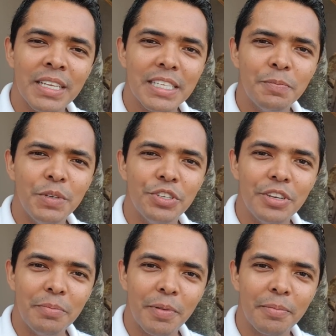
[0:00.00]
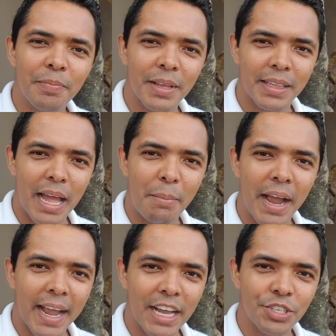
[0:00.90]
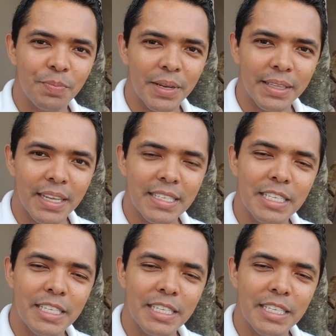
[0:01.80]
Vocês pediram para plantar abacate, eu plantei.